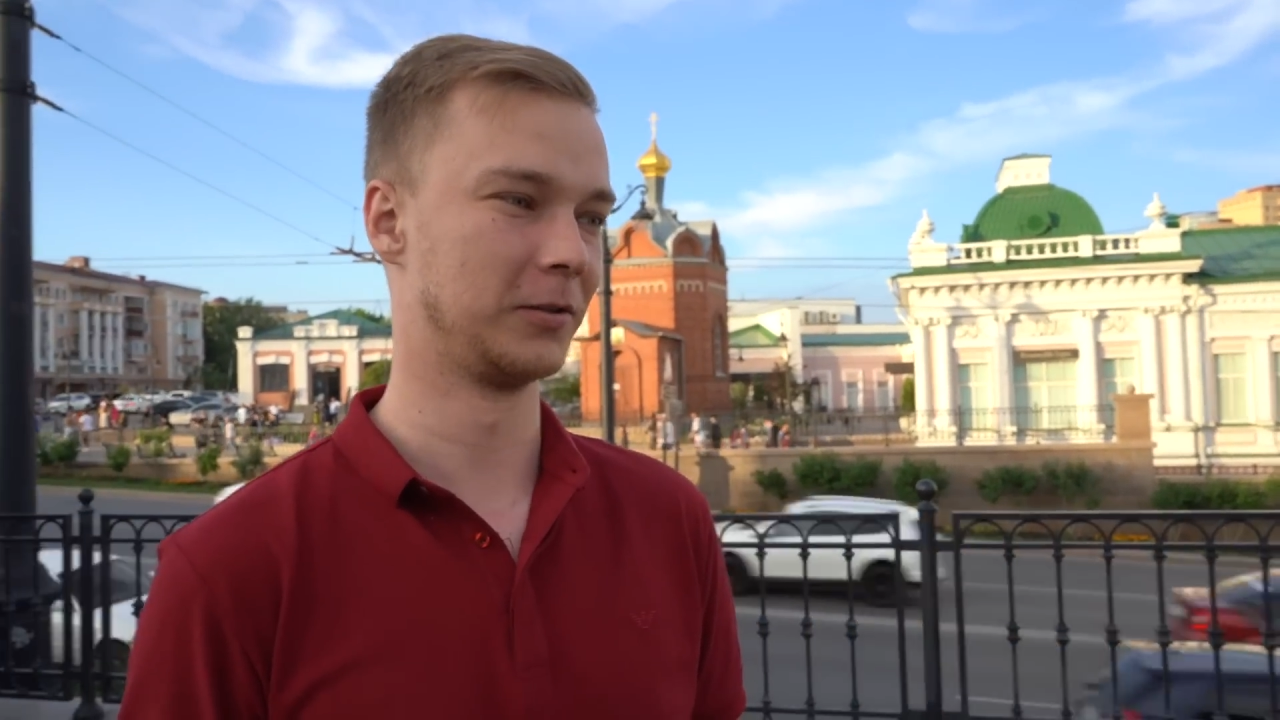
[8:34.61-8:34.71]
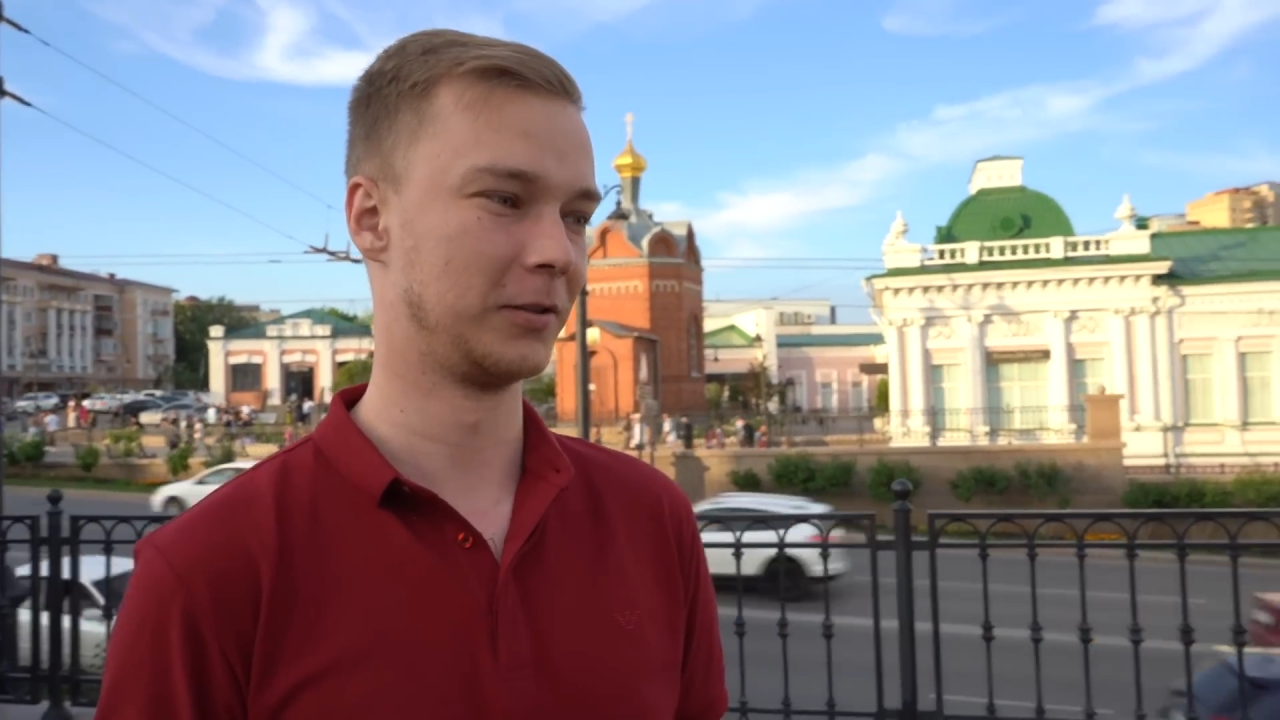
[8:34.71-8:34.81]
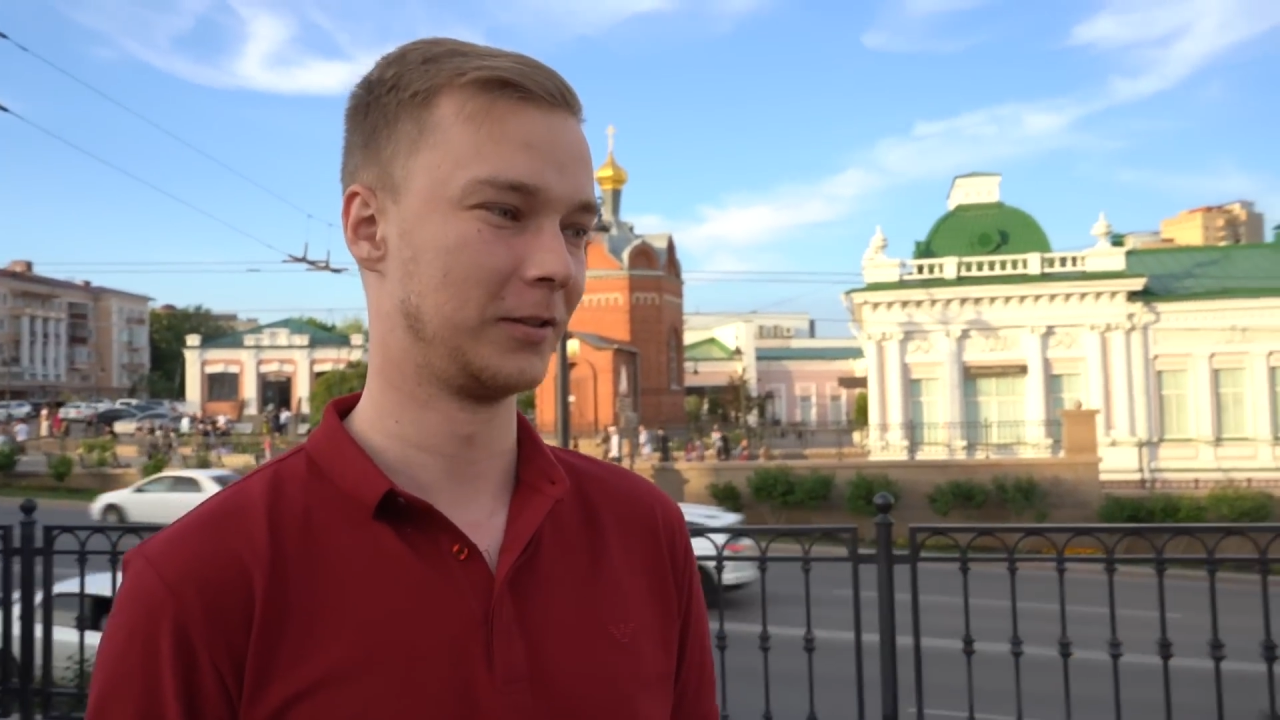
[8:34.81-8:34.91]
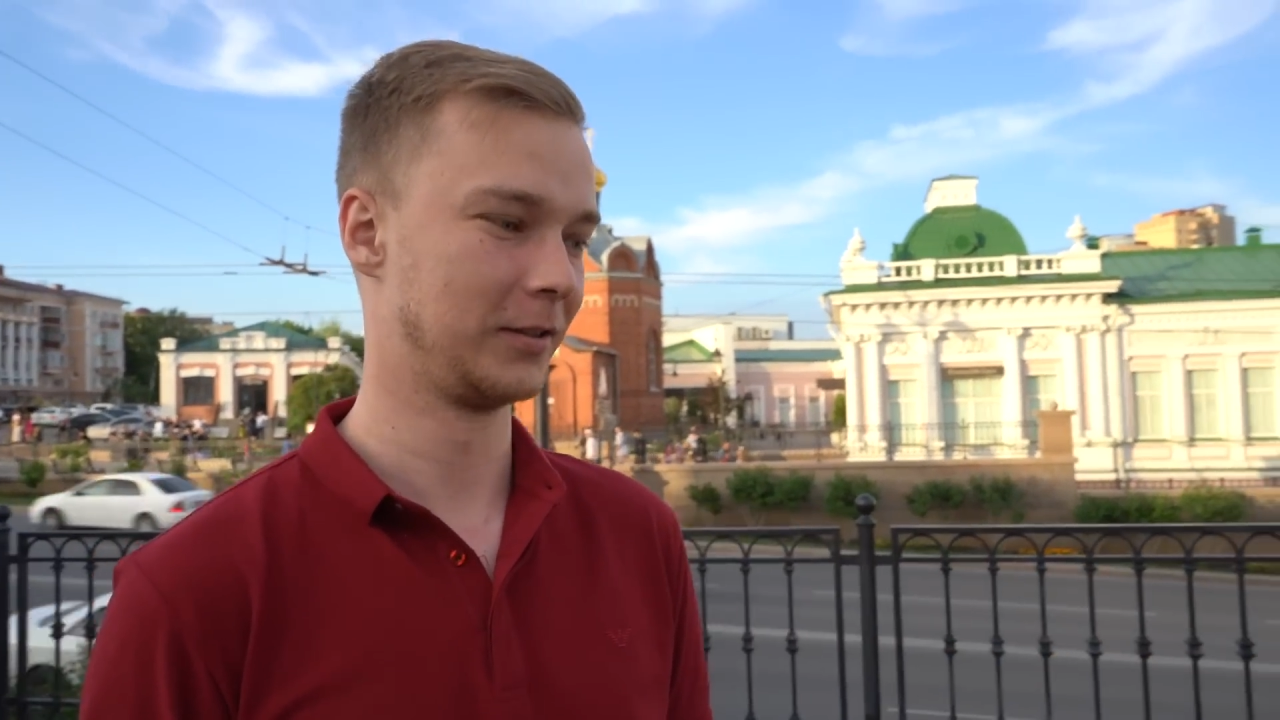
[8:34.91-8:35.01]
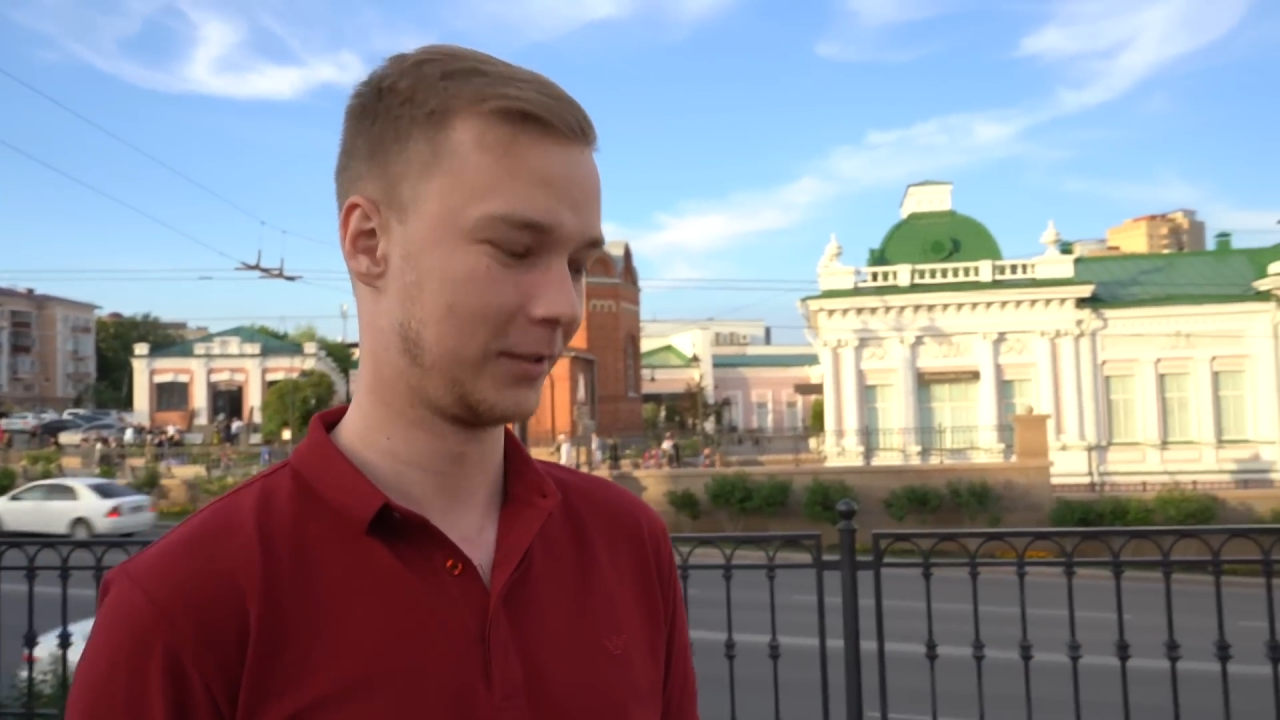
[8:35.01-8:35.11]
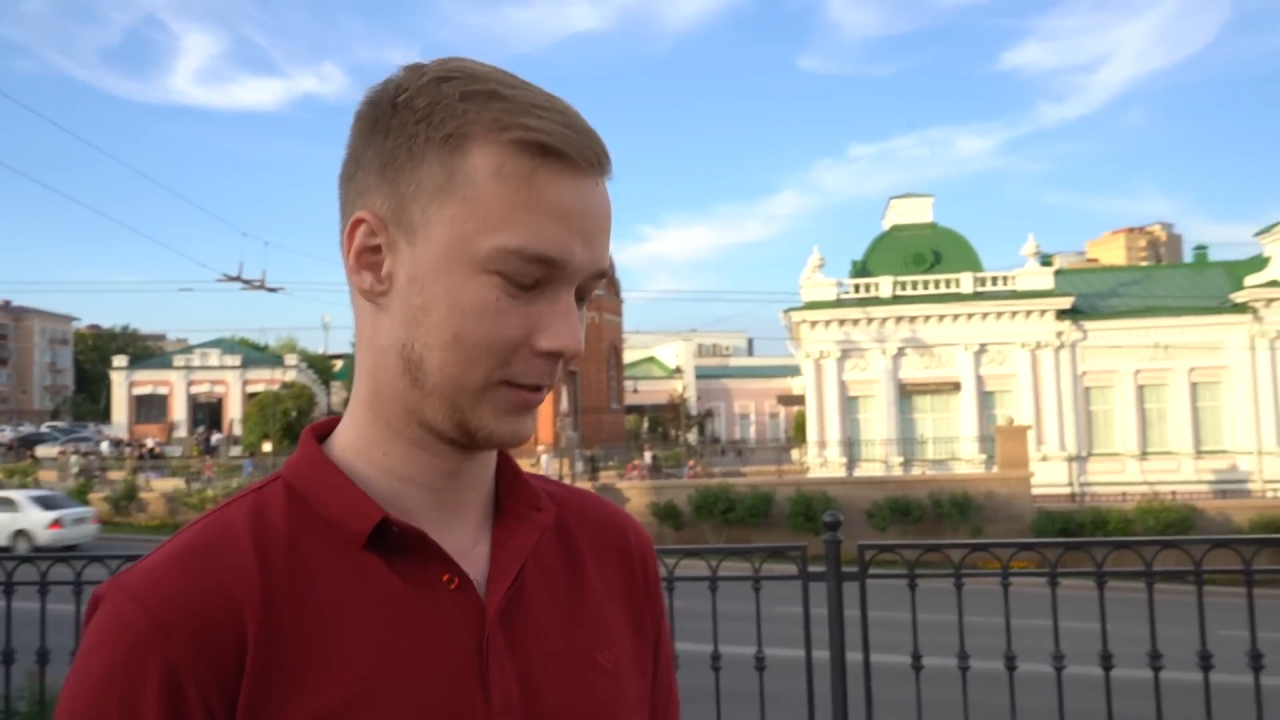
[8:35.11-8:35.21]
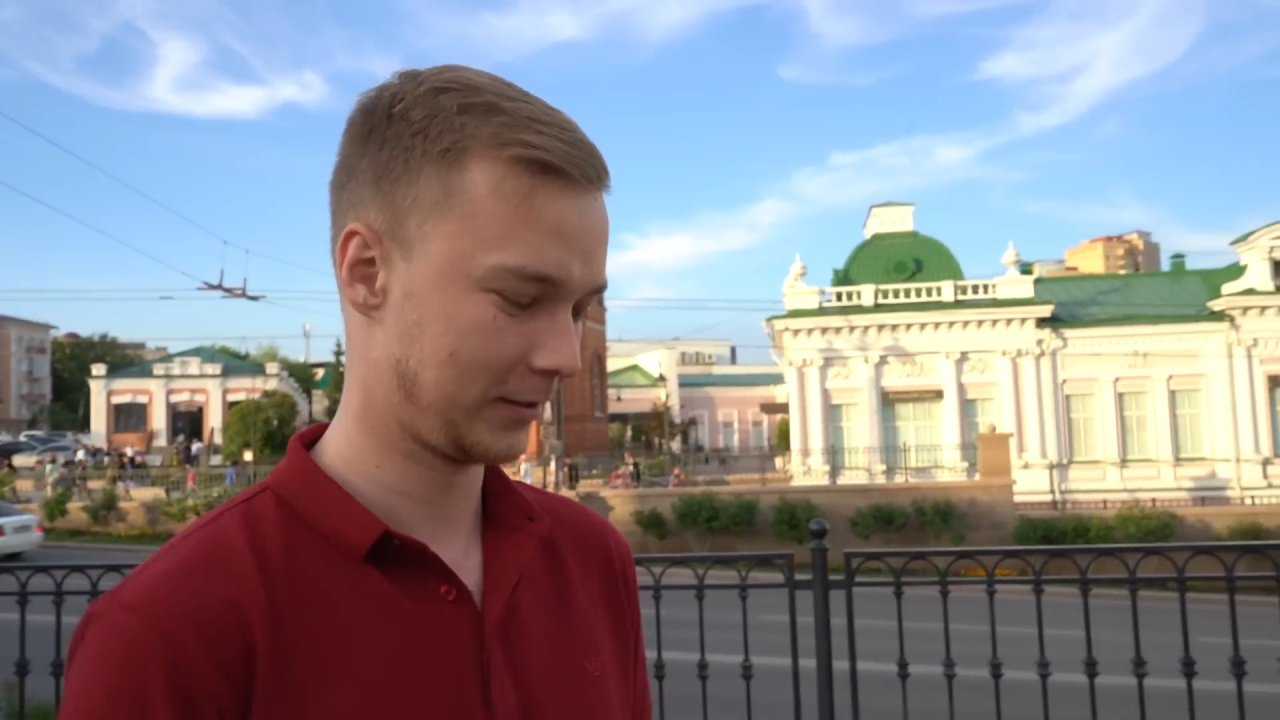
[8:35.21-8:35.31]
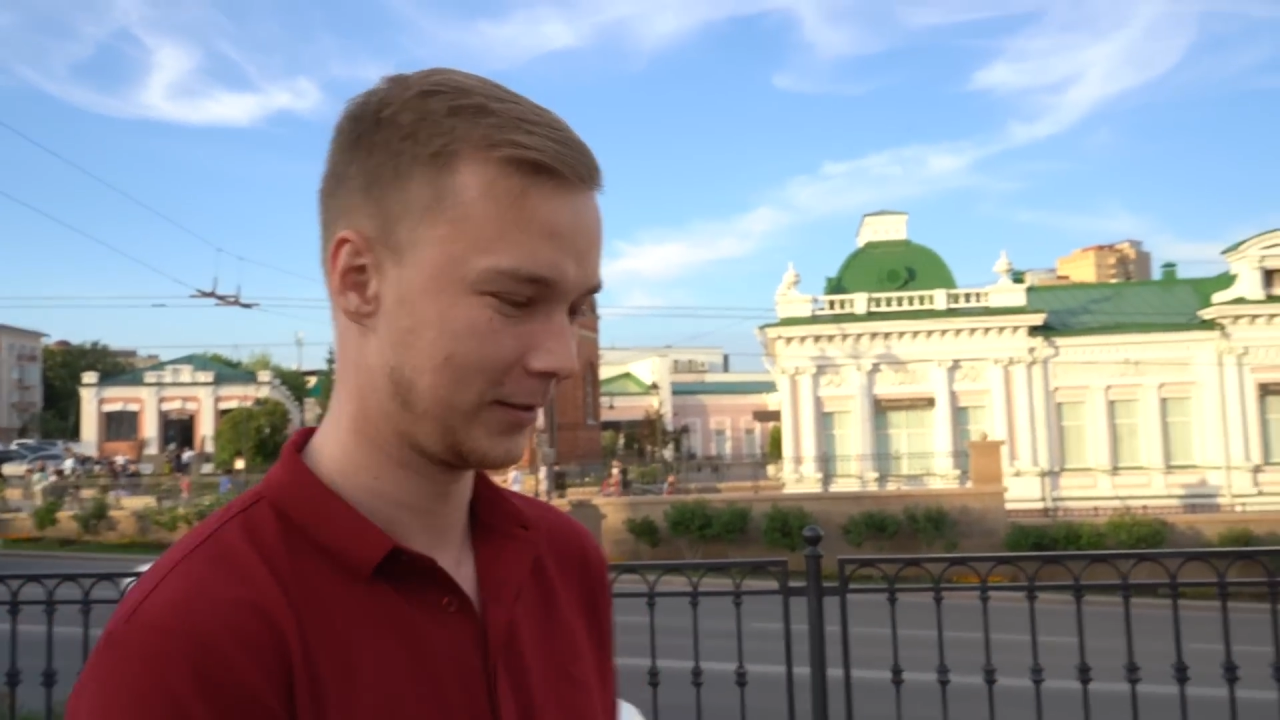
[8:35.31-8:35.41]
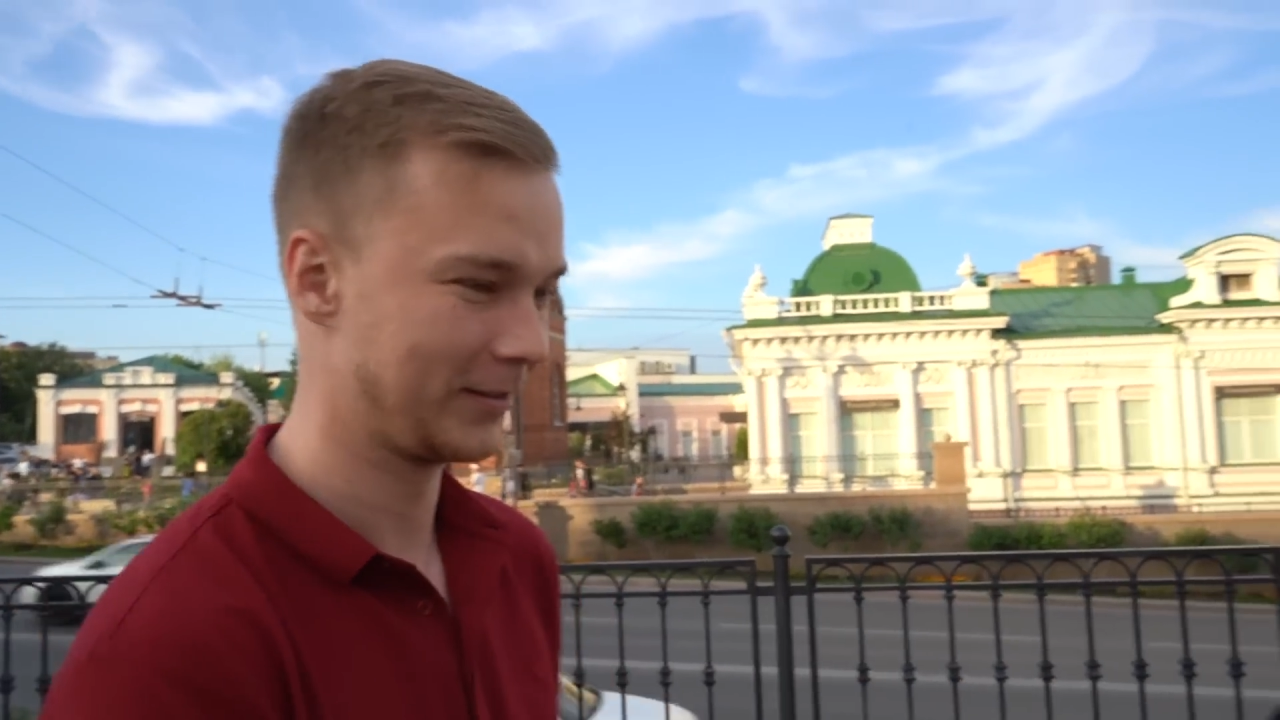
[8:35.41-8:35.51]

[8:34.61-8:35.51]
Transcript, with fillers: Ну, спасибо